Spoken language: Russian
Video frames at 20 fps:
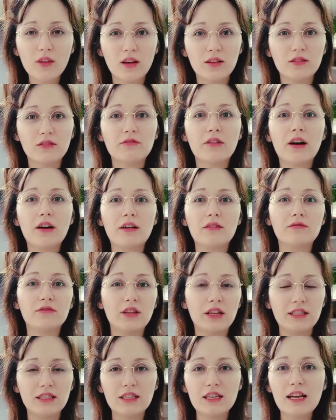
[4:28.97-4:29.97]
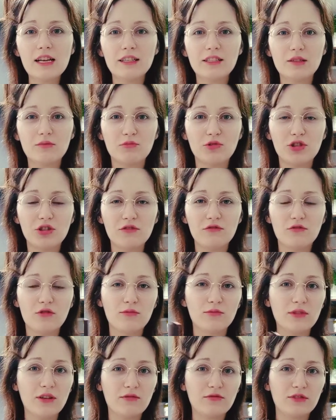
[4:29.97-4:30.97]
два владельца. Мы
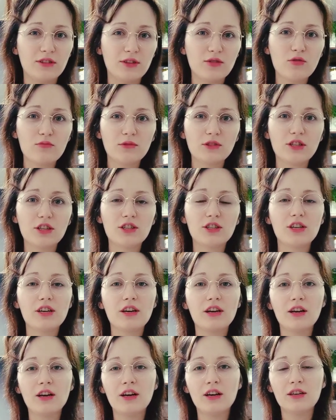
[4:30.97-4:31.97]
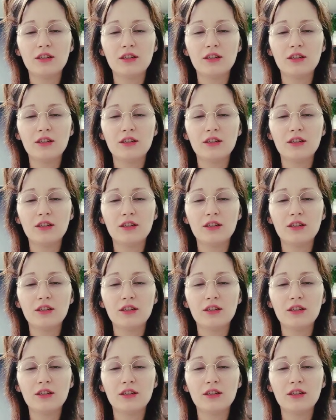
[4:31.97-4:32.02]
живем на втором этаже,